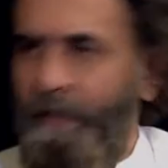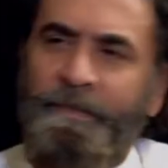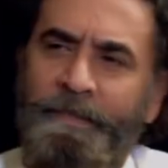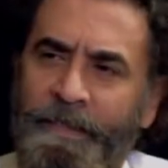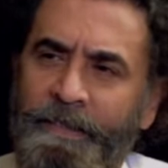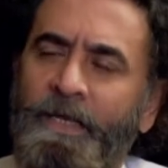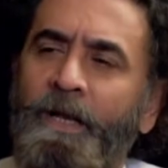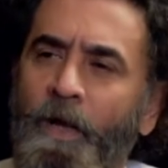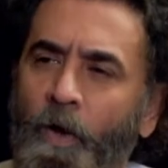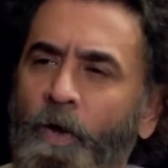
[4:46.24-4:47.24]
डांसर्स
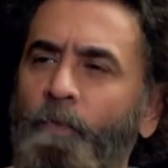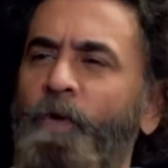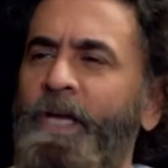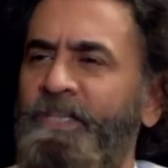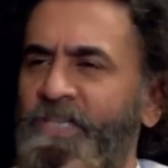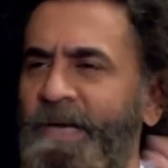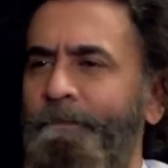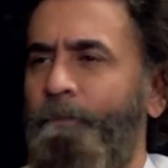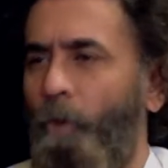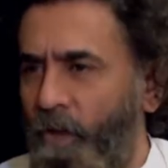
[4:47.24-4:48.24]
और वो एक
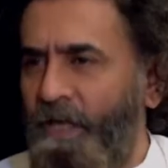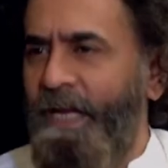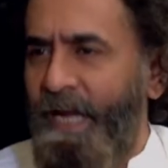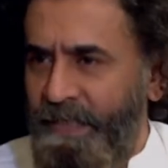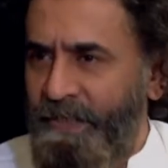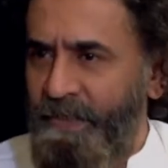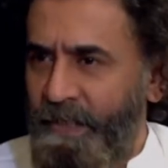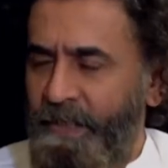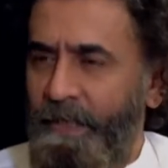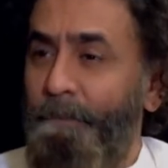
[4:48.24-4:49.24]
चीप पॉर्न कह
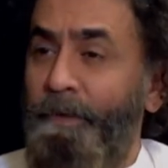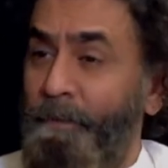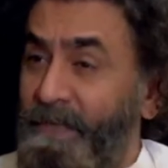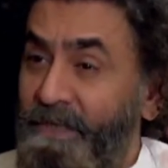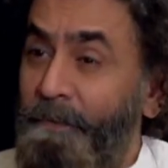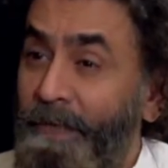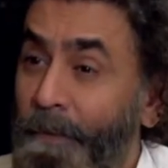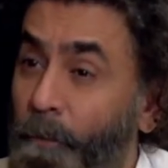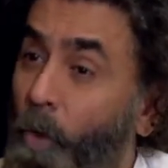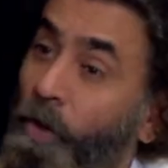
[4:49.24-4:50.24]
लीजिए या परमिसेबल
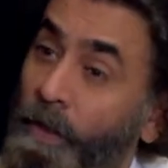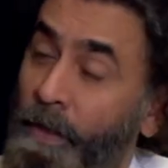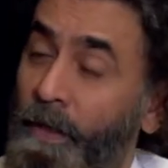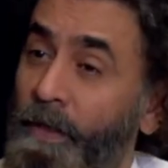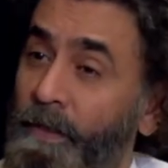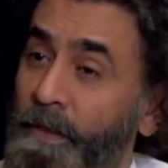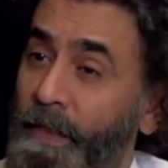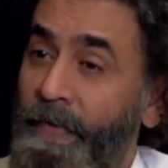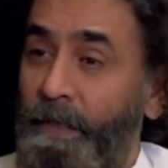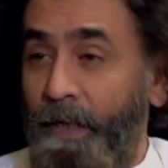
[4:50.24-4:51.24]
पॉर्न
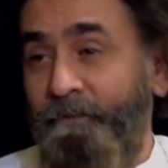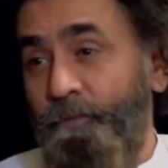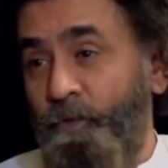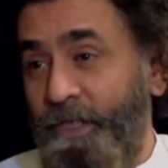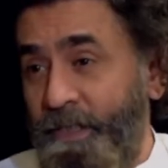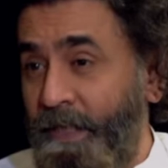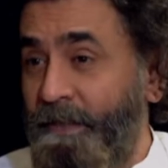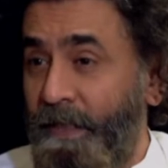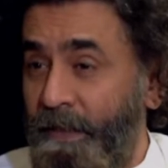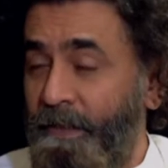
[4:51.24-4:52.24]
का एक लफ्ज़ मुझे
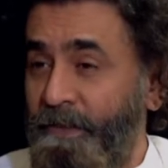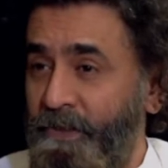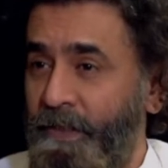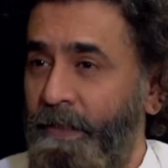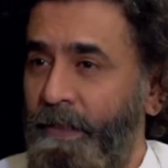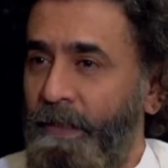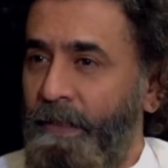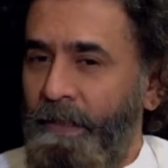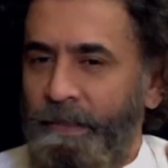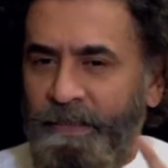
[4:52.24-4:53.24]
ईजाद करने दीजिए
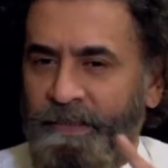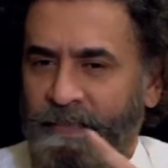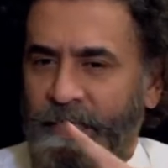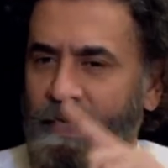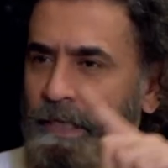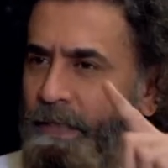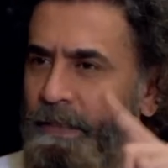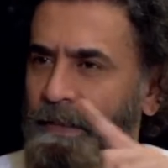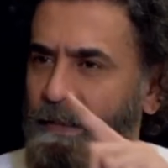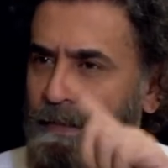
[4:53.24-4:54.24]
जिसकी
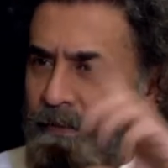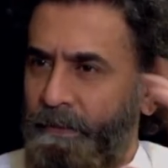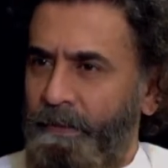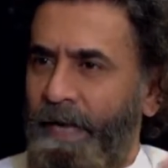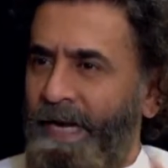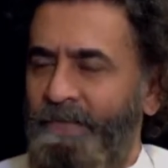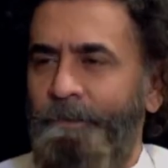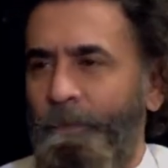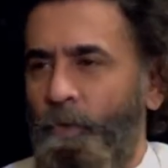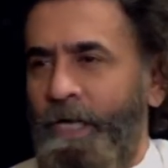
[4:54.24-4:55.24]

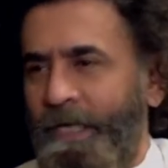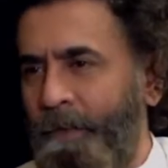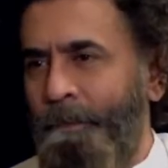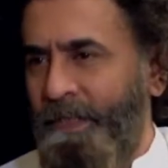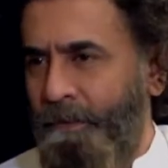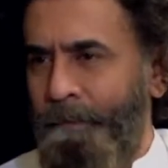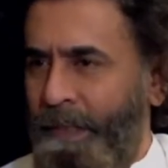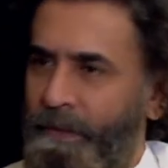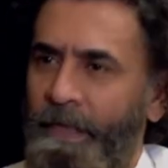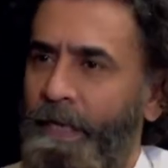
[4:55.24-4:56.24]
गाइज में वो टिकट
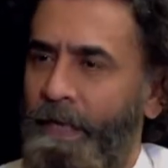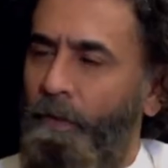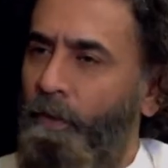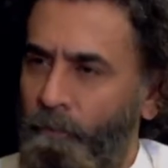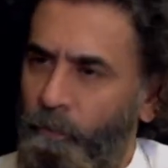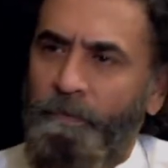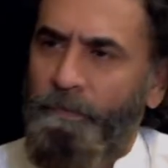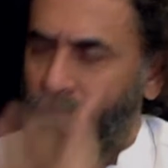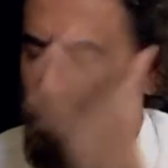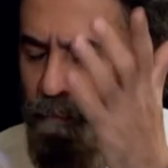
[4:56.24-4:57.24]
बिकते हैं और वो
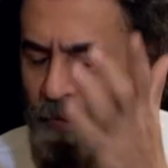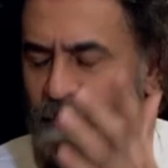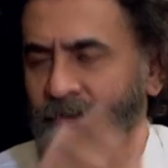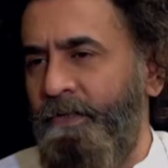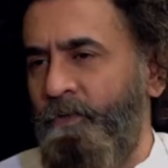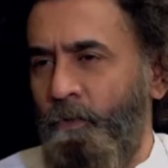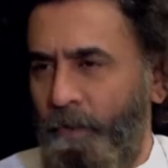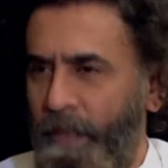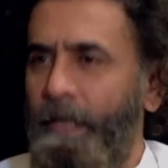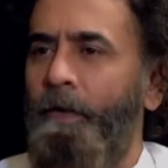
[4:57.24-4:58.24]
डांसेस
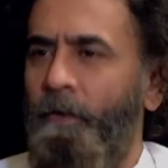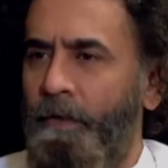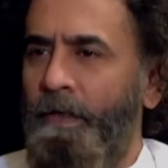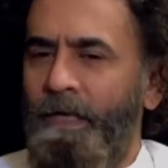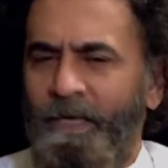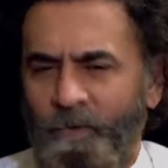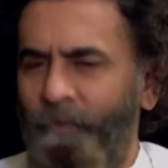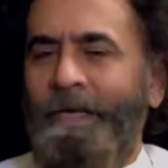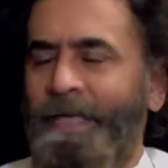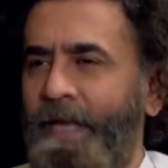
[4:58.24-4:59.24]
होते हैं और
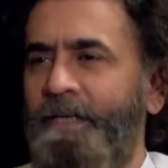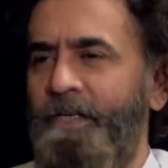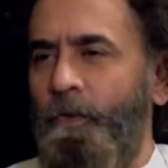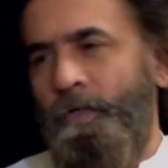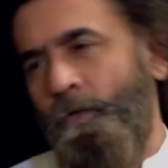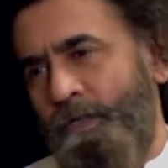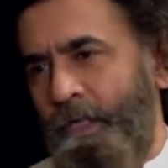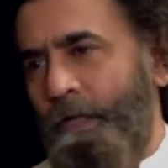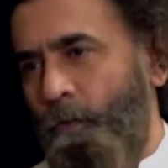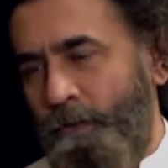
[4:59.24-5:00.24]
जो वलगैरिटी होती है
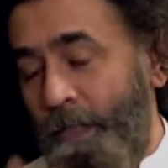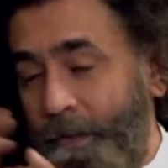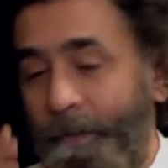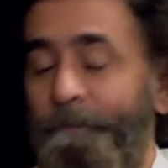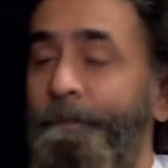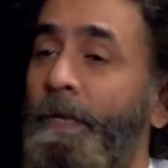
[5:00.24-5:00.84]
उसके लिए लोग जाते हैं